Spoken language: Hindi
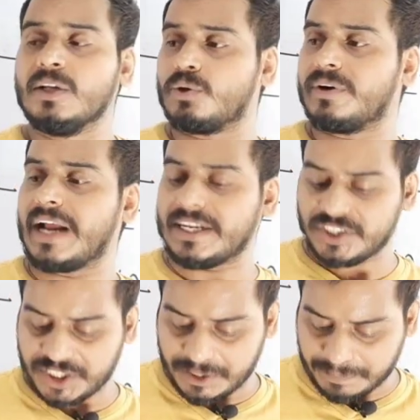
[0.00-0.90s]
तो
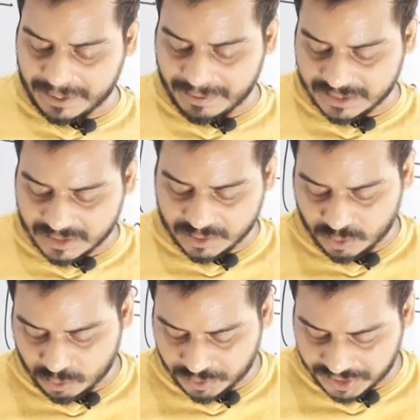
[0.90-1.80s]
राज्य की परिभाषा
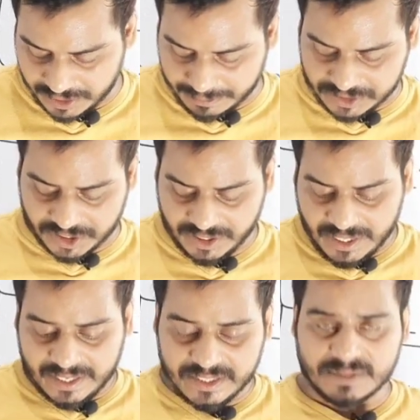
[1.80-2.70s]
जो होती है बच्चे
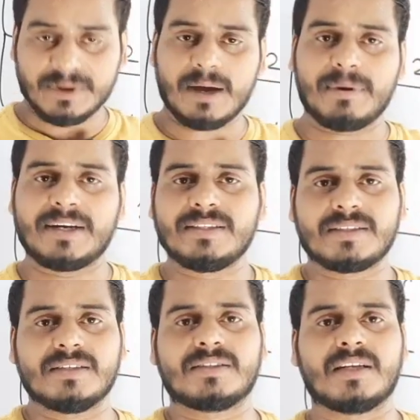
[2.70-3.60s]
इसमें हमारी
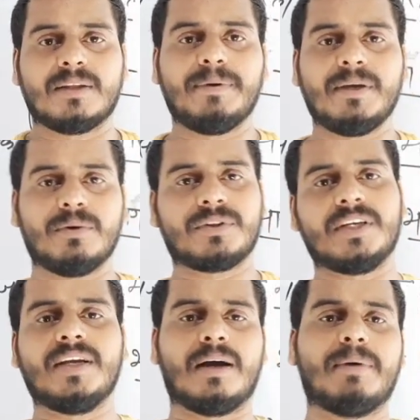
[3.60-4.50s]
संसद भी
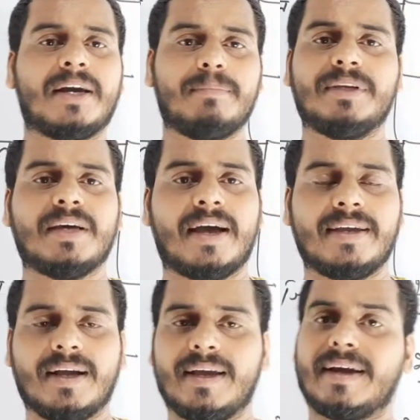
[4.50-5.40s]
होती है हमारी
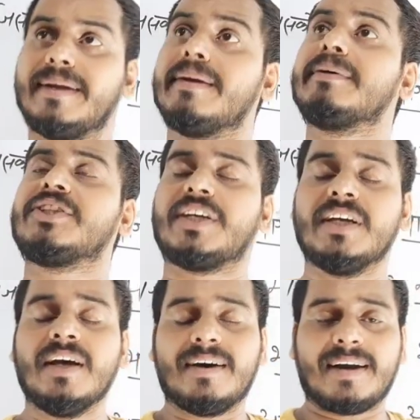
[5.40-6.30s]
विधायिका यानी बच्चे
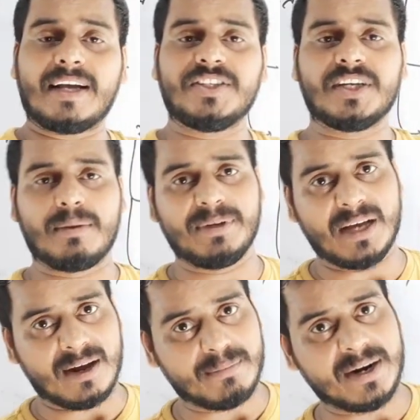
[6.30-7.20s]
राज्य का
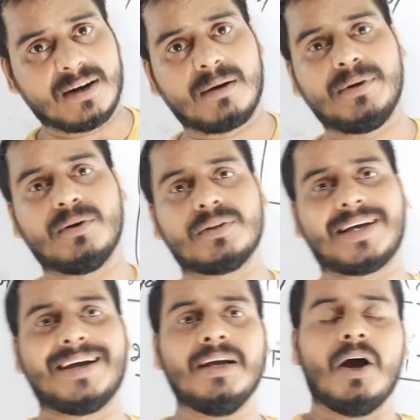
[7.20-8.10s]
विधानमंडल भी
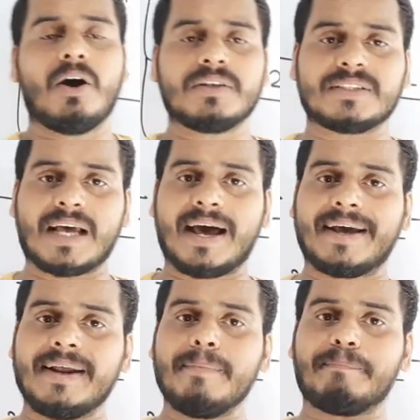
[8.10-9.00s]
होता है और
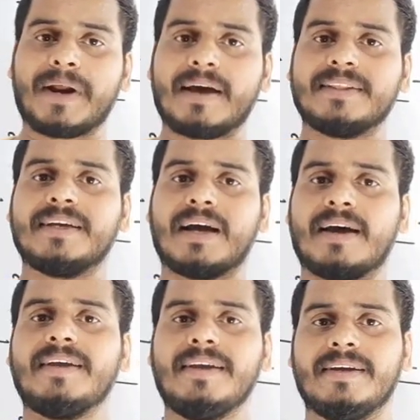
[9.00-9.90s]
सारे
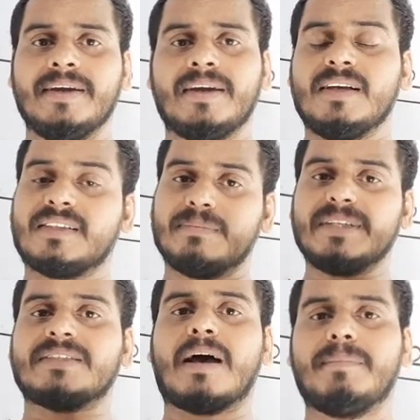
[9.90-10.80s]
प्राधिकारी इसमें
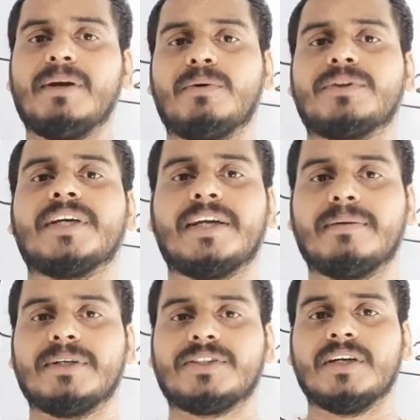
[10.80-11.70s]
शामिल होते
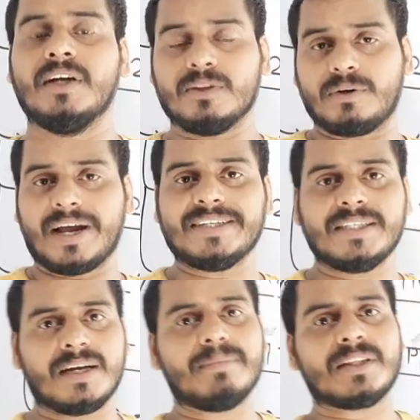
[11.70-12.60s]
हैं बच्चे तो
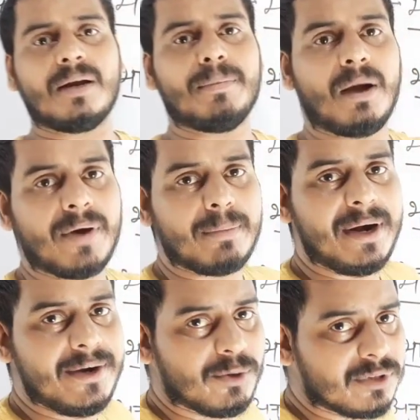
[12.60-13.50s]
राज्य का मतलब
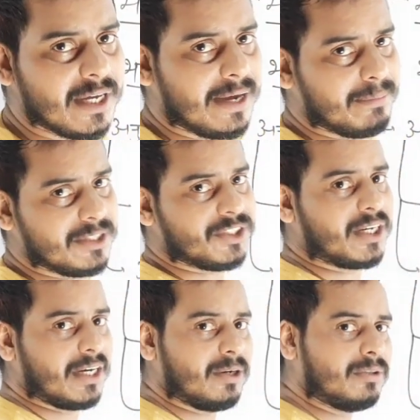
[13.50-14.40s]
गवर्नमेंट होता है बच्चे
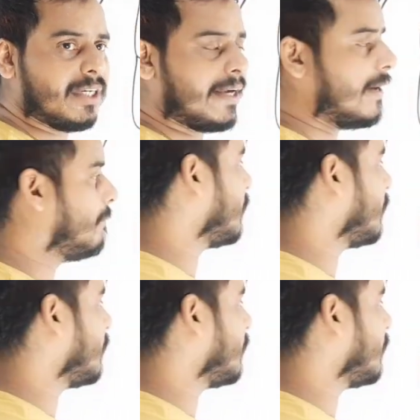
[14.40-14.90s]
क्लियर हो जाएगा